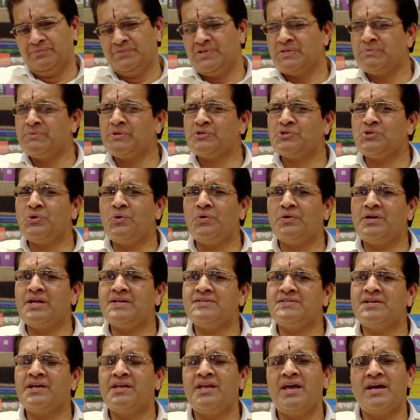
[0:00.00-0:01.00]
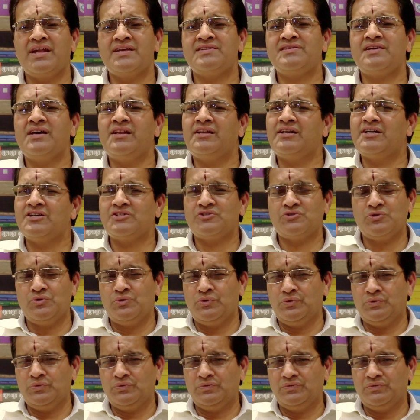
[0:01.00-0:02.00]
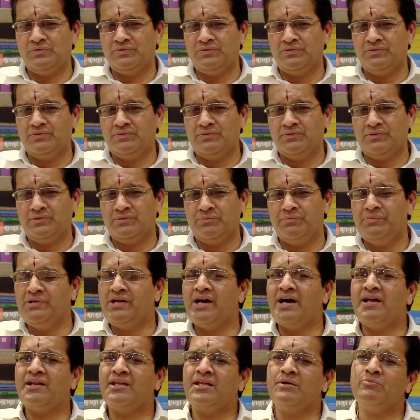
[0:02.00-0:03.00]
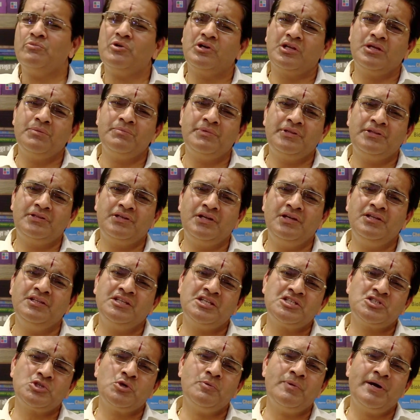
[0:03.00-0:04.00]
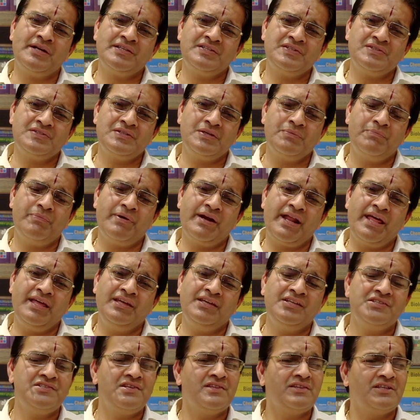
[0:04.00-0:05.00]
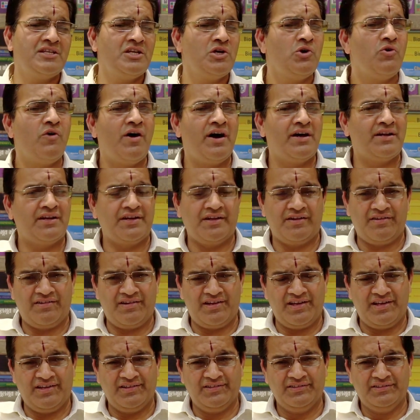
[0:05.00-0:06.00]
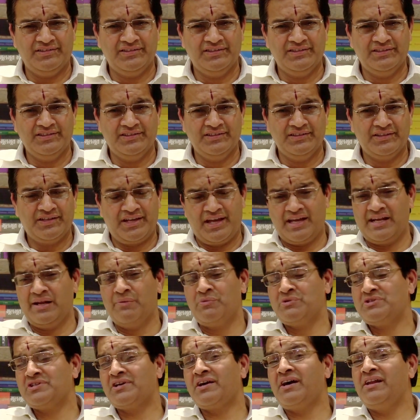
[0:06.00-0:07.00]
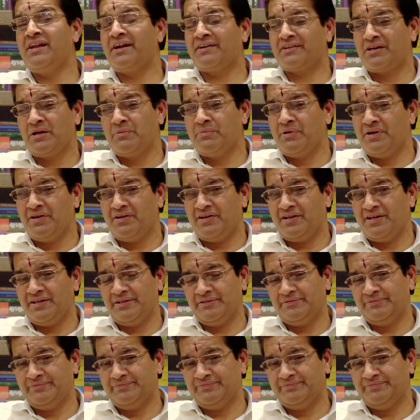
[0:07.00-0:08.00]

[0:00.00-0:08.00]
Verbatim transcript: जिसमें छोटा सा 11 साल का सोनू बिहार के मुख्यमंत्री नीतीश कुमार जी से पढ़ाई की जिद की गुहार कर रहा है कह रहा मुझे कलेक्टर बनना है